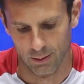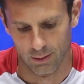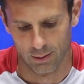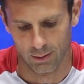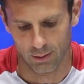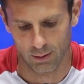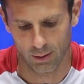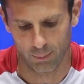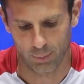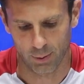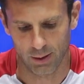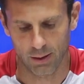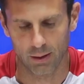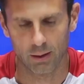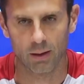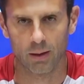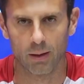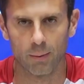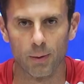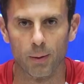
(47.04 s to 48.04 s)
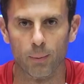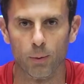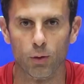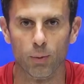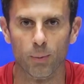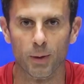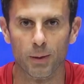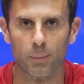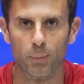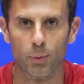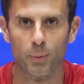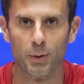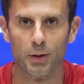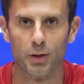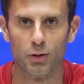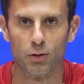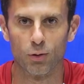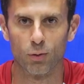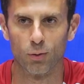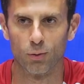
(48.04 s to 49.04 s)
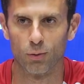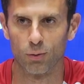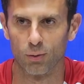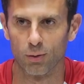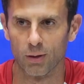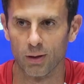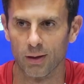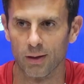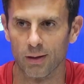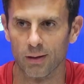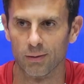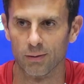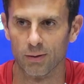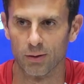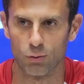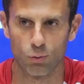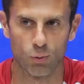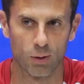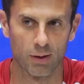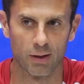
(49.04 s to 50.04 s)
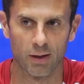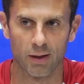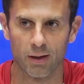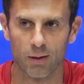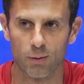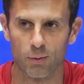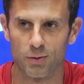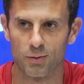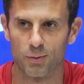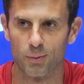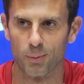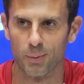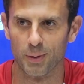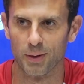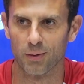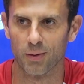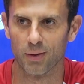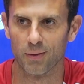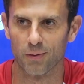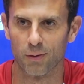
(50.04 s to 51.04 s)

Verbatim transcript: la, partita che abbiamo domani pomeriggio contro una, una squadra che in questo momento è in